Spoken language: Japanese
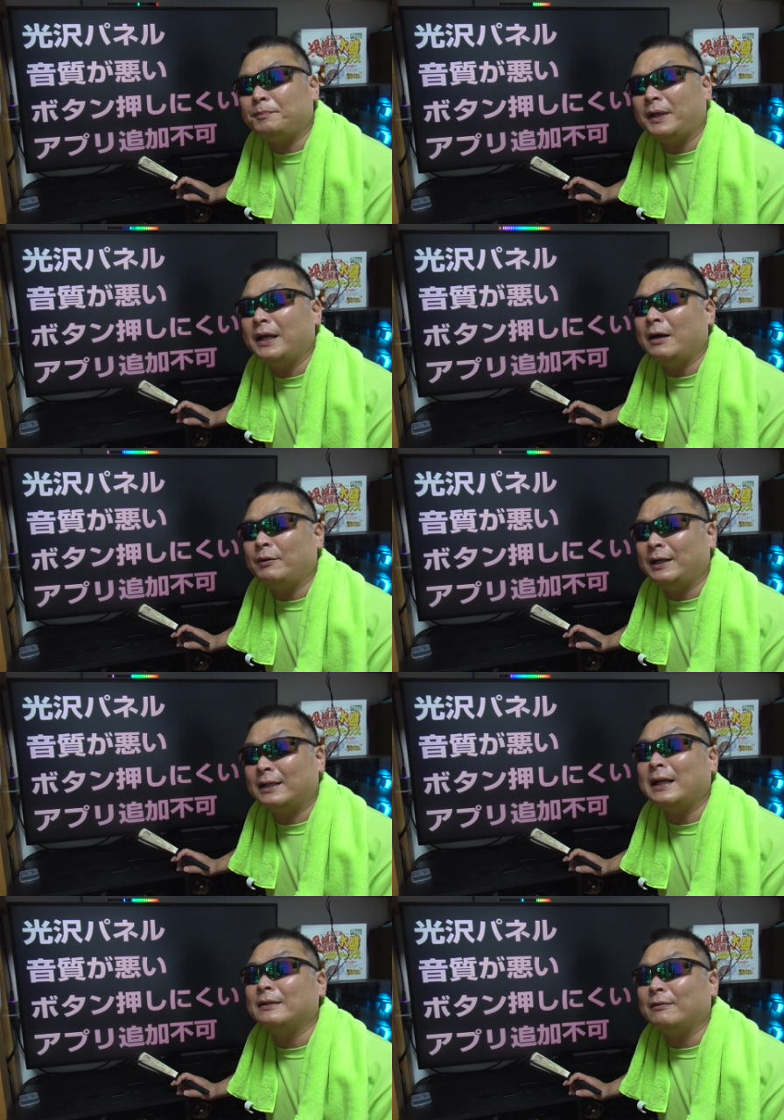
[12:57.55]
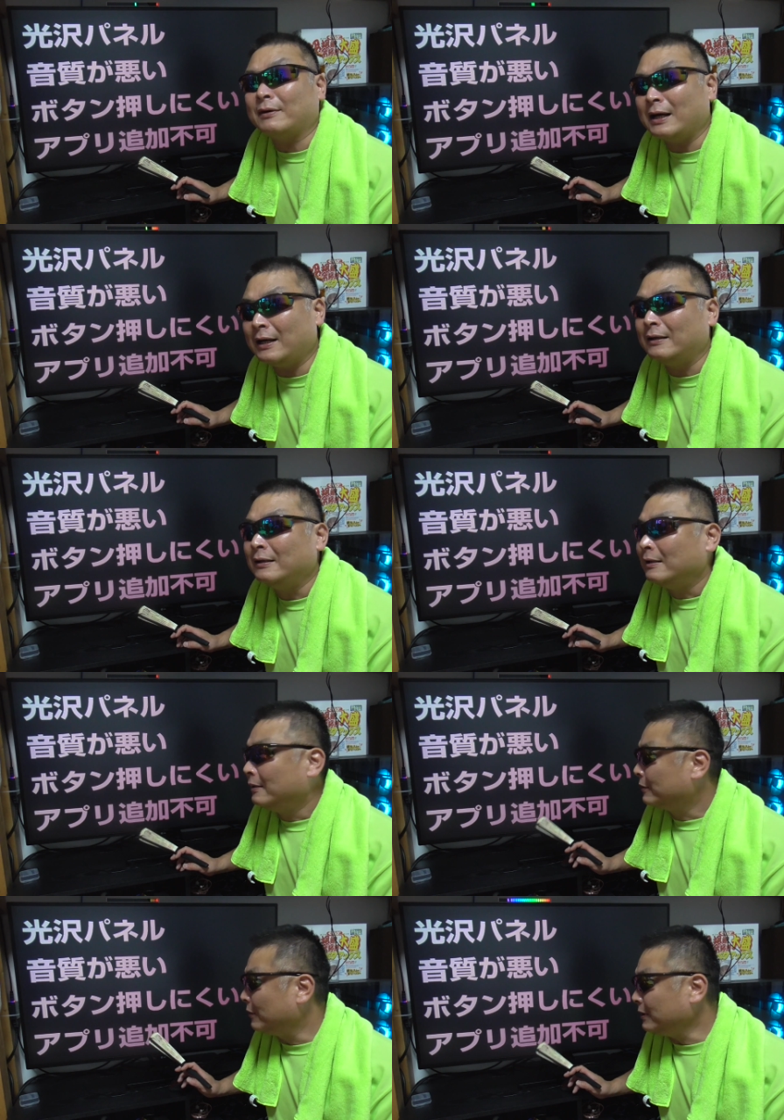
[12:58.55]
プレイヤーを入れたりとか、
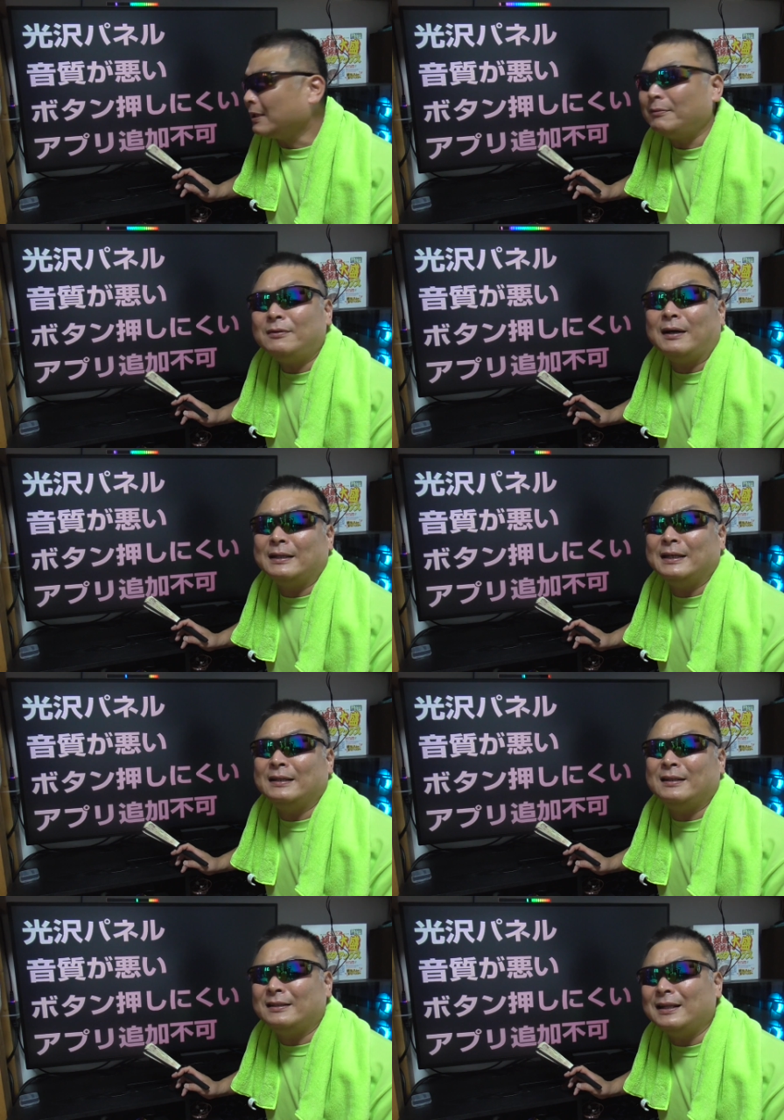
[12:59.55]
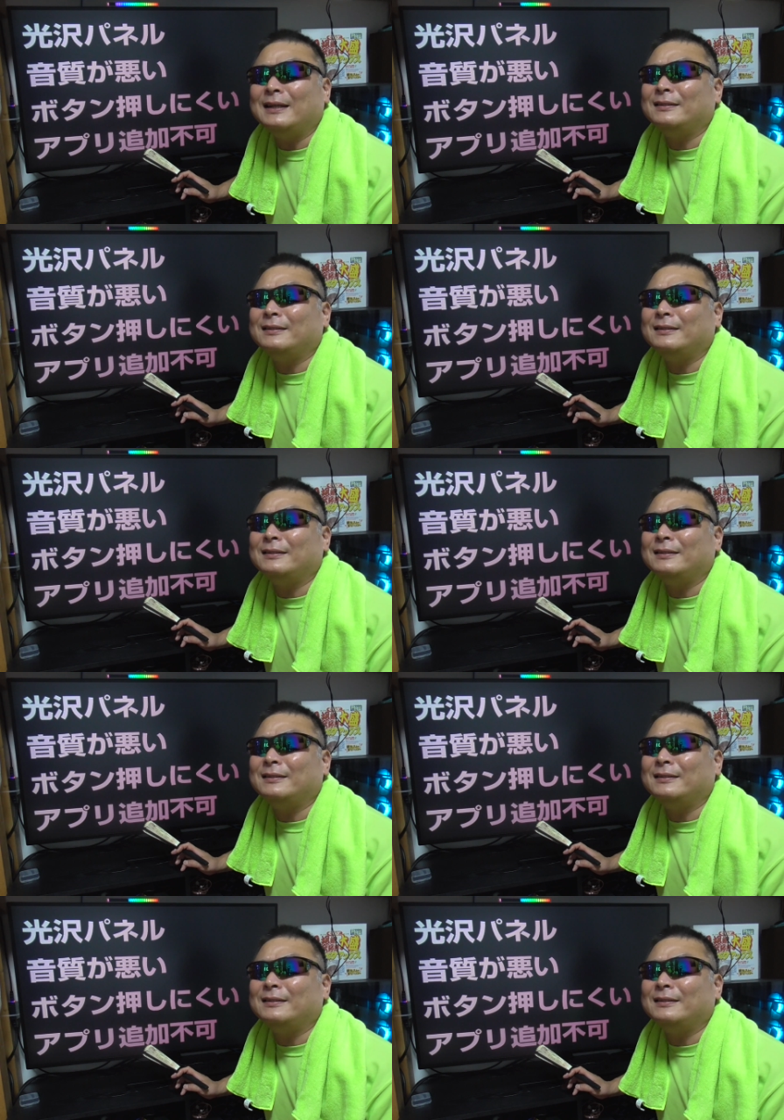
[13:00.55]
そういったものがね、できな